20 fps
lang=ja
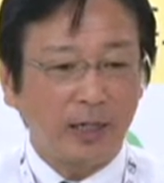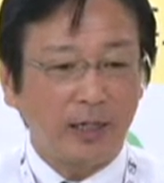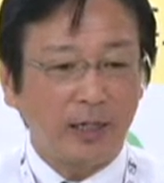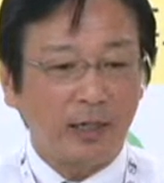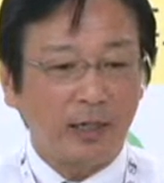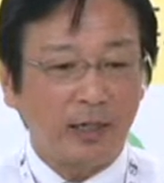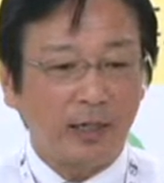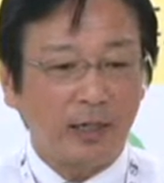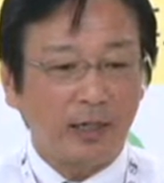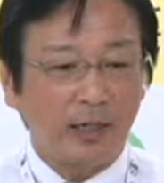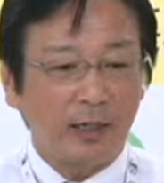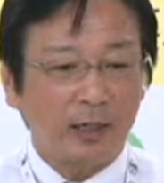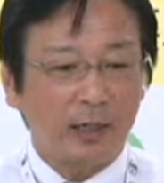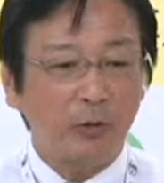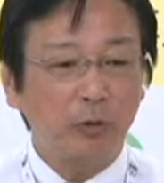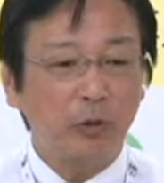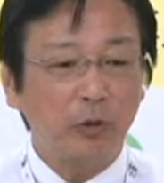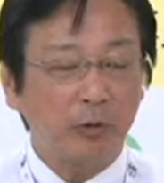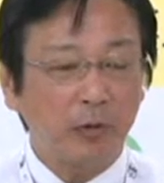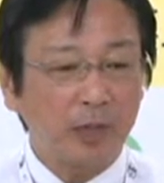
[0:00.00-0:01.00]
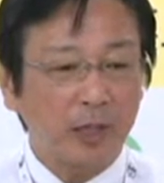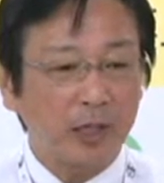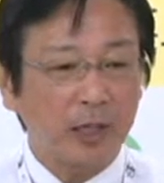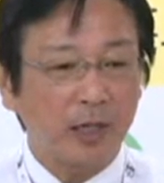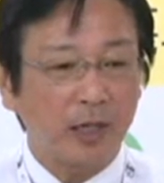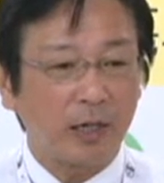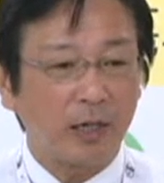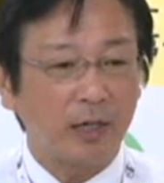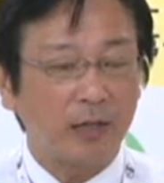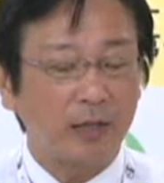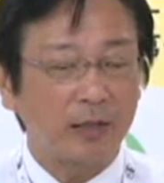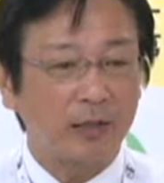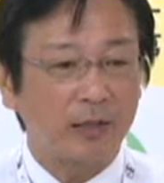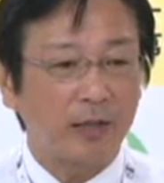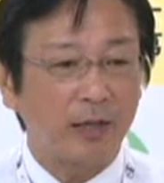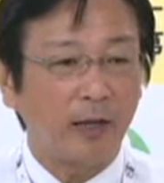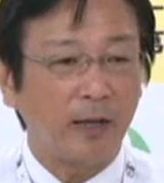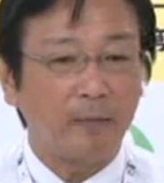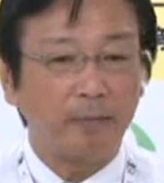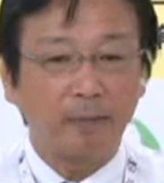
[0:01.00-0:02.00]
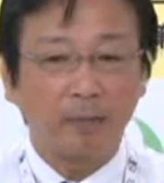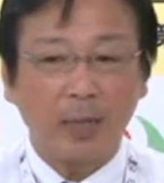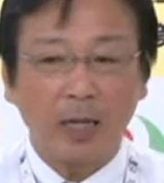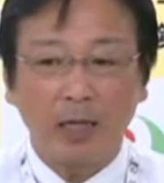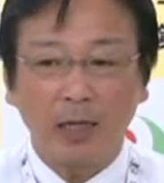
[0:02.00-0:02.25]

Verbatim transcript: え市民の皆さんからですね